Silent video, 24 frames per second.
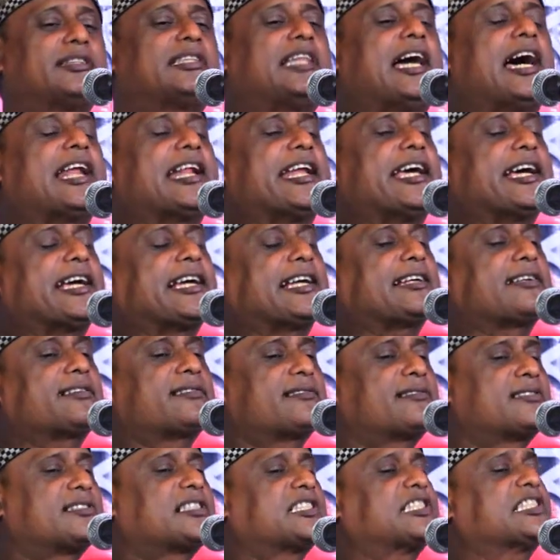তার এক
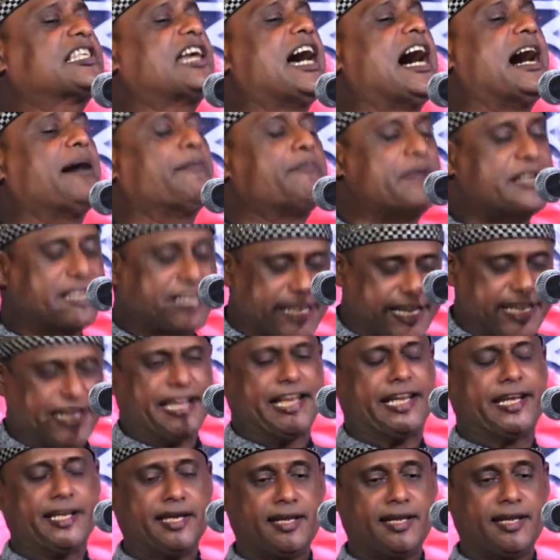সাহাবিকে